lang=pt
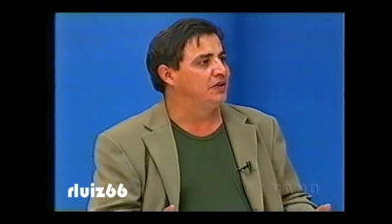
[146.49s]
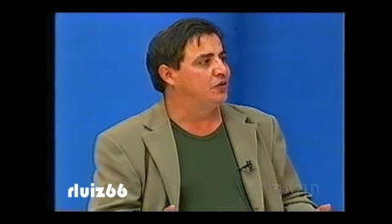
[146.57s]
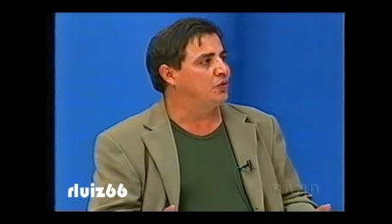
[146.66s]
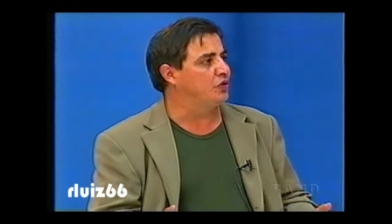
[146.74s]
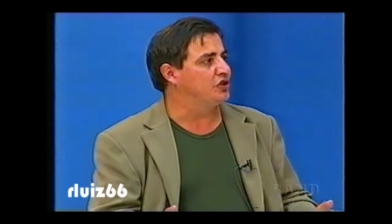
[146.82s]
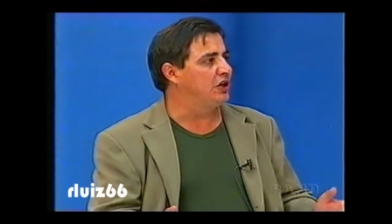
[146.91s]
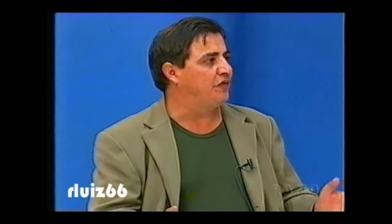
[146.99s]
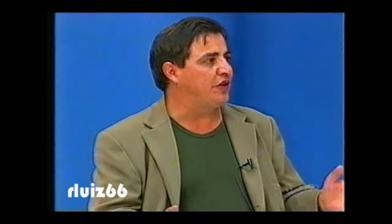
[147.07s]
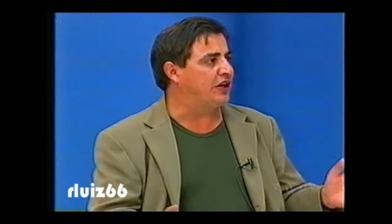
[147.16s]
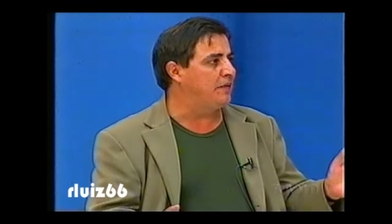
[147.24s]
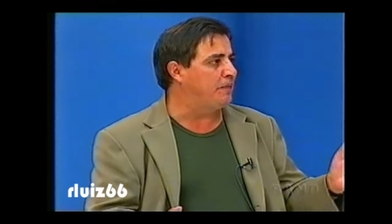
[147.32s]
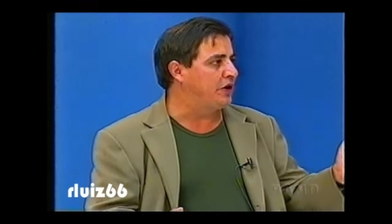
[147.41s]
O Cruzeiro foi
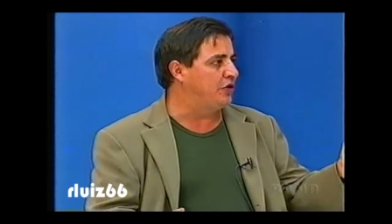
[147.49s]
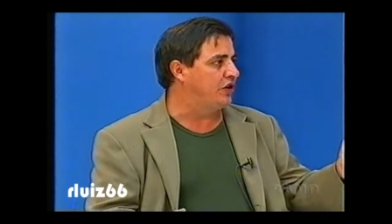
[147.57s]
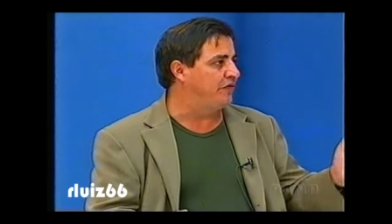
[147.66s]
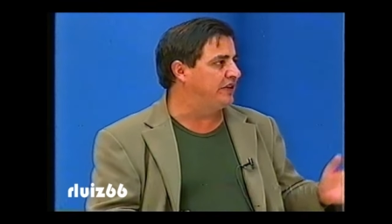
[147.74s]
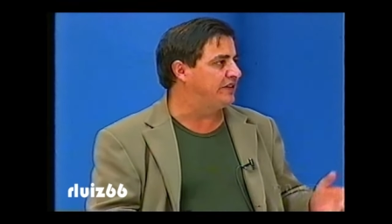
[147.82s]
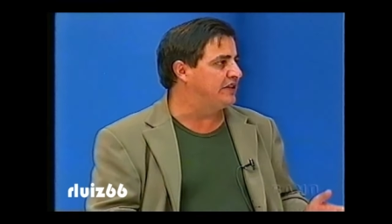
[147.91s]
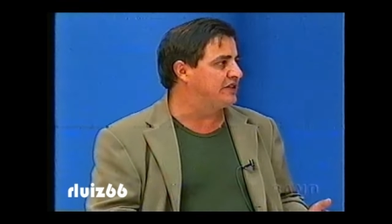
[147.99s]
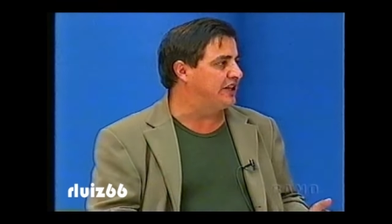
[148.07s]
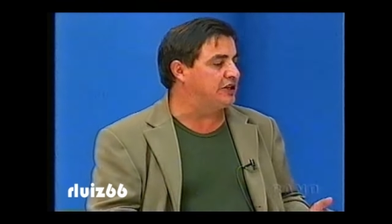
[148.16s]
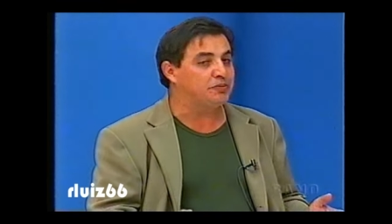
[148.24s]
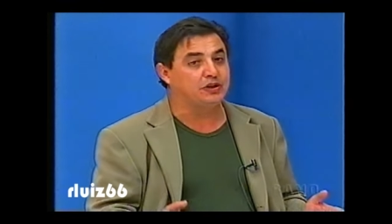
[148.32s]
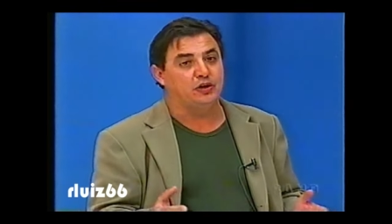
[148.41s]
campeão em
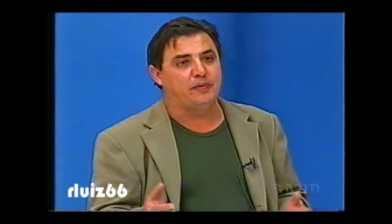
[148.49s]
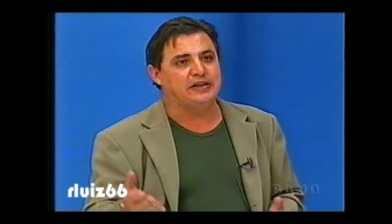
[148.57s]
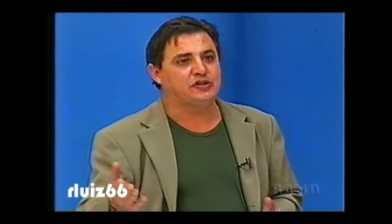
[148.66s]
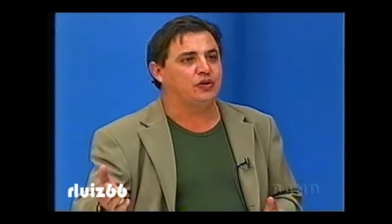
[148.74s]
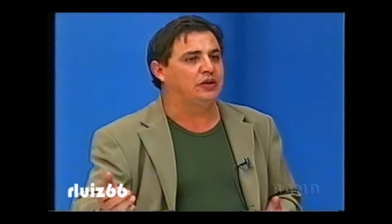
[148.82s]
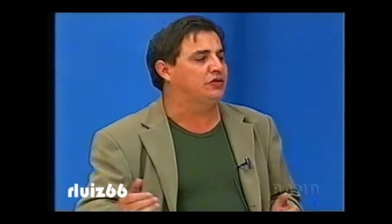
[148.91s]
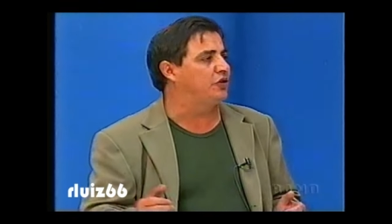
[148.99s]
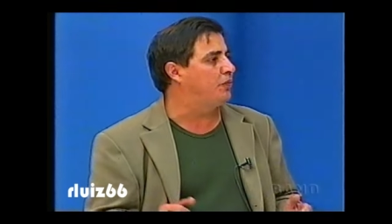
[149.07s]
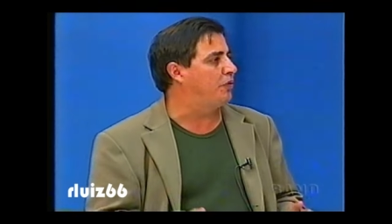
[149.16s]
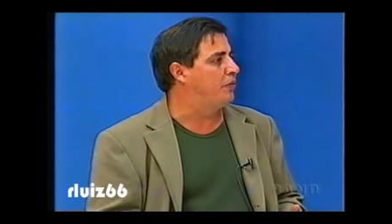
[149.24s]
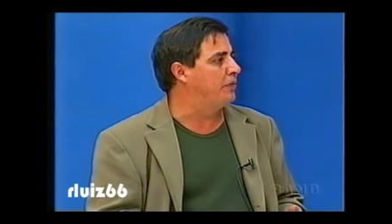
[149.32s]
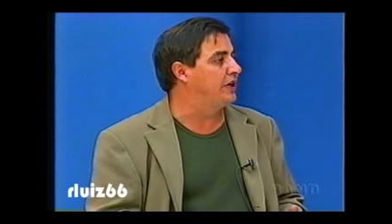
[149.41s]
96 porque deu mais sorte que o
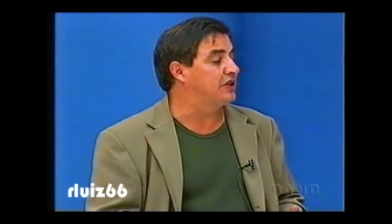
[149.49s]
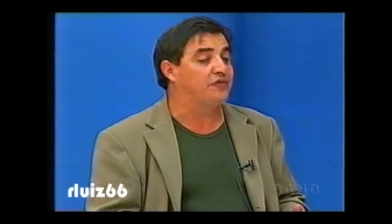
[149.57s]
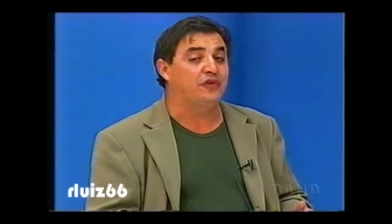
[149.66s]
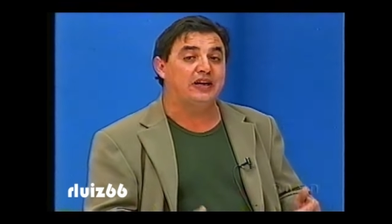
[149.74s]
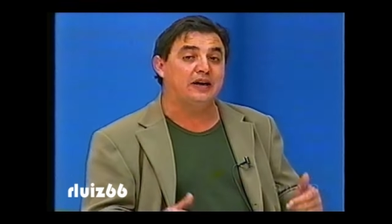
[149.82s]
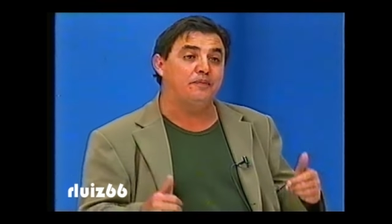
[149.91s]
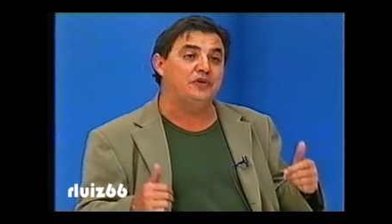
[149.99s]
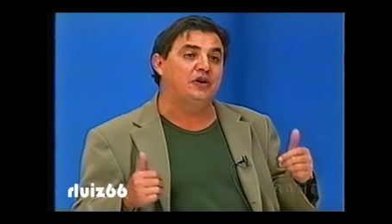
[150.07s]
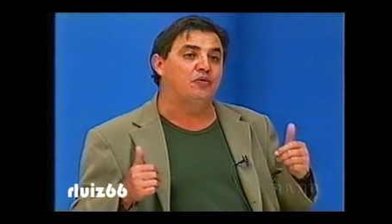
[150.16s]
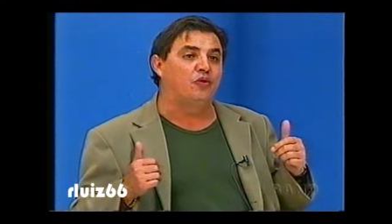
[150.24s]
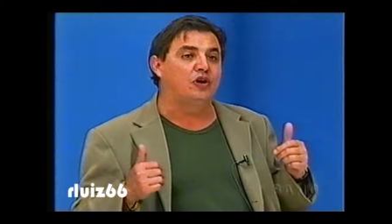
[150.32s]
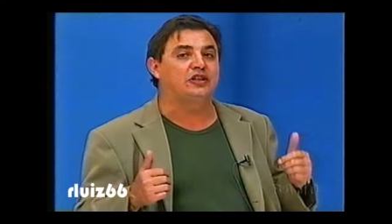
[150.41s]
Palmeiras, foi
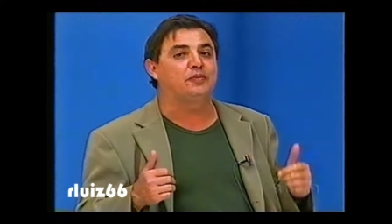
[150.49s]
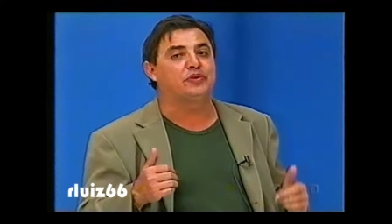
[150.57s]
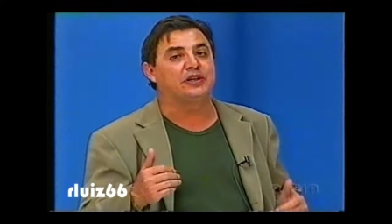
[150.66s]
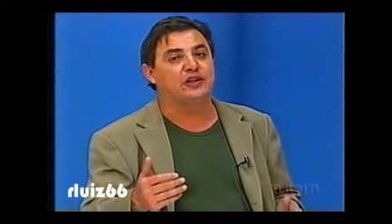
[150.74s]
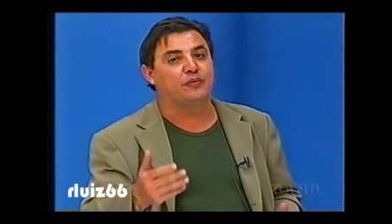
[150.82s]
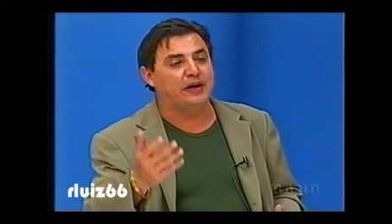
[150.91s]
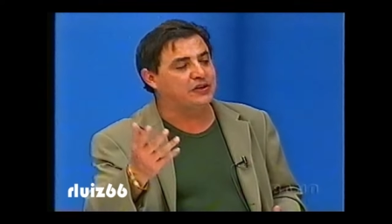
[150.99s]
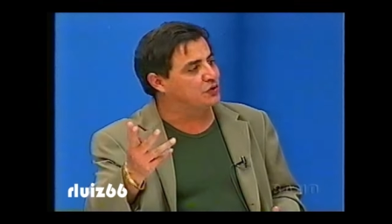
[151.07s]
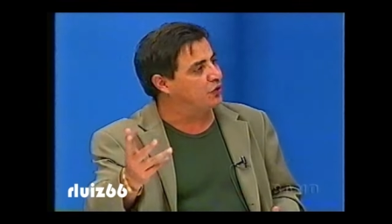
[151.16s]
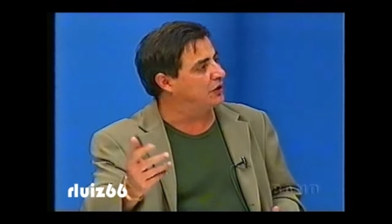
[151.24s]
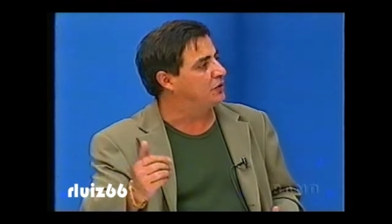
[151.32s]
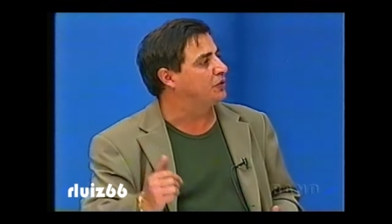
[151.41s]
campeão ontem porque deu mais
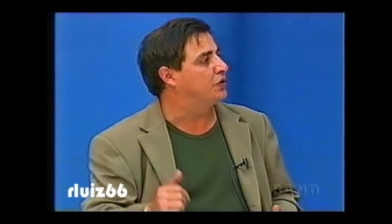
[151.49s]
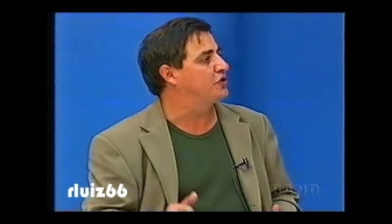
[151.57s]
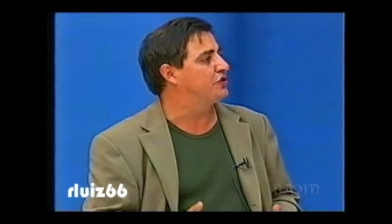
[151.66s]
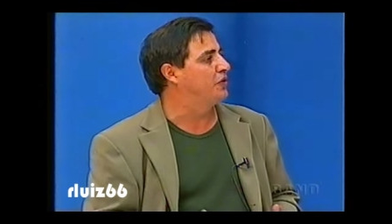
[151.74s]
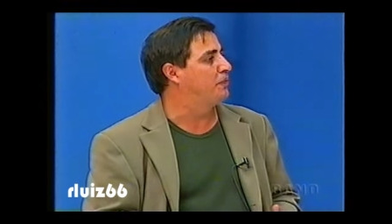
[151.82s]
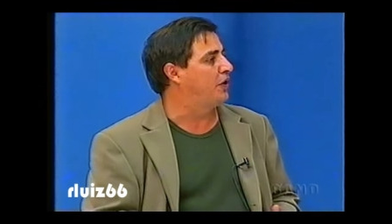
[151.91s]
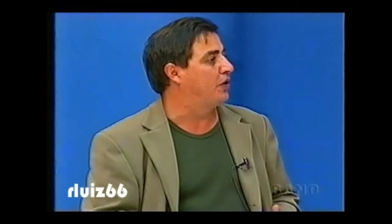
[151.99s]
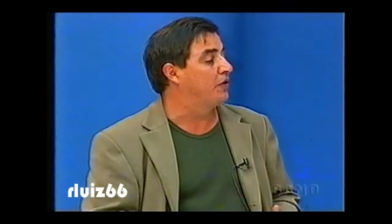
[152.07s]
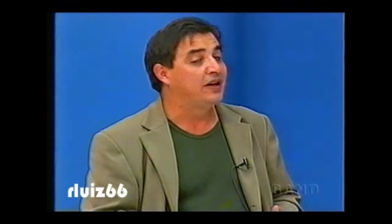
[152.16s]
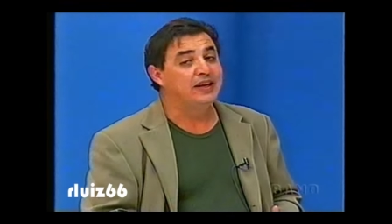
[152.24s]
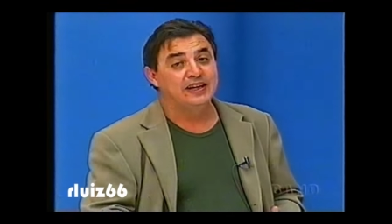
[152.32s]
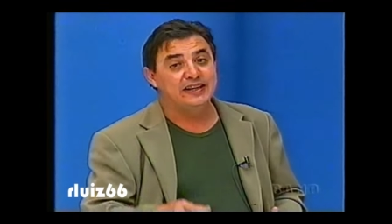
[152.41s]
sorte do que o São Paulo.
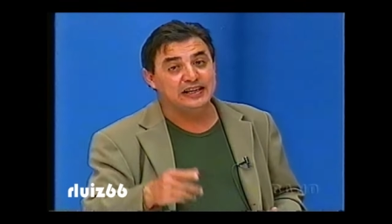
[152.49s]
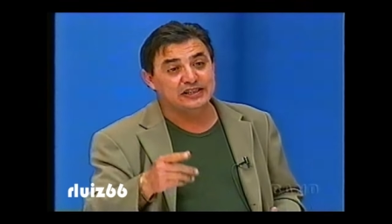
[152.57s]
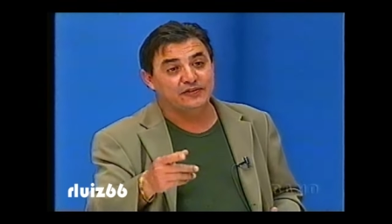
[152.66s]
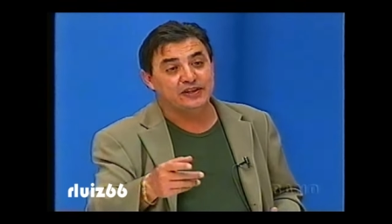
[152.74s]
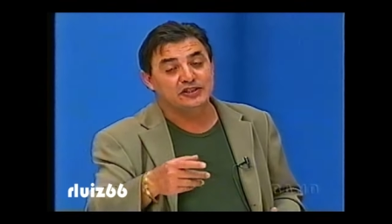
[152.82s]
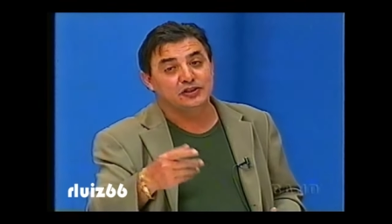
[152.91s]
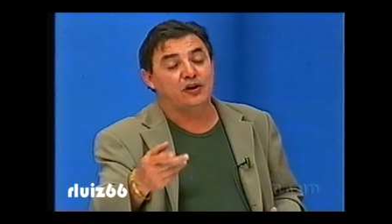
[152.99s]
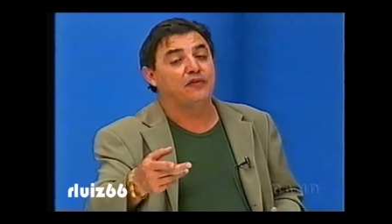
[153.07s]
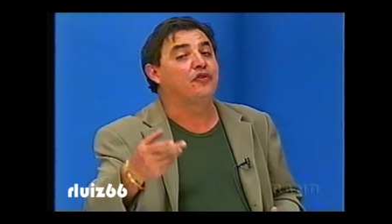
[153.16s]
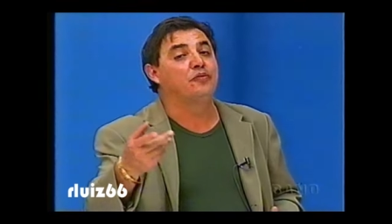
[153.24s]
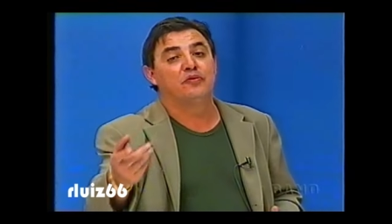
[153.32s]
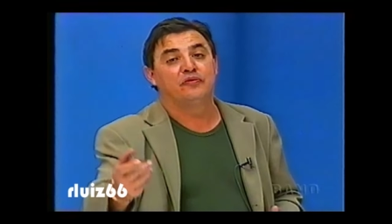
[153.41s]
E às vezes que nós
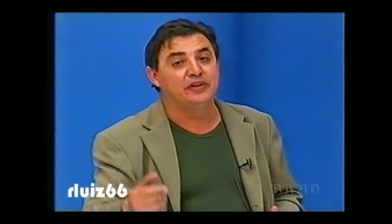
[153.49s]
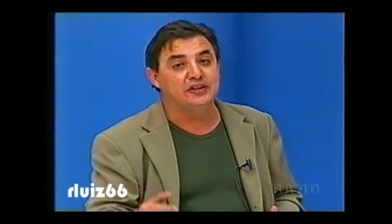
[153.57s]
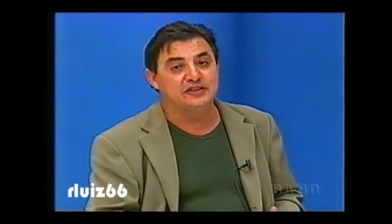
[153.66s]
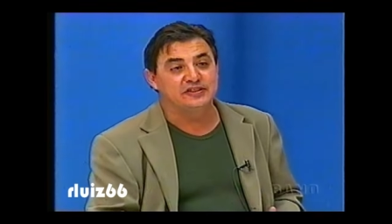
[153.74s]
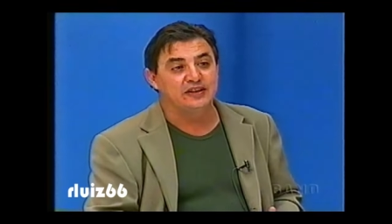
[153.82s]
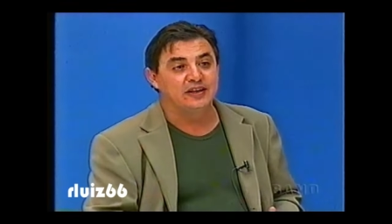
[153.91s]
fomos vice,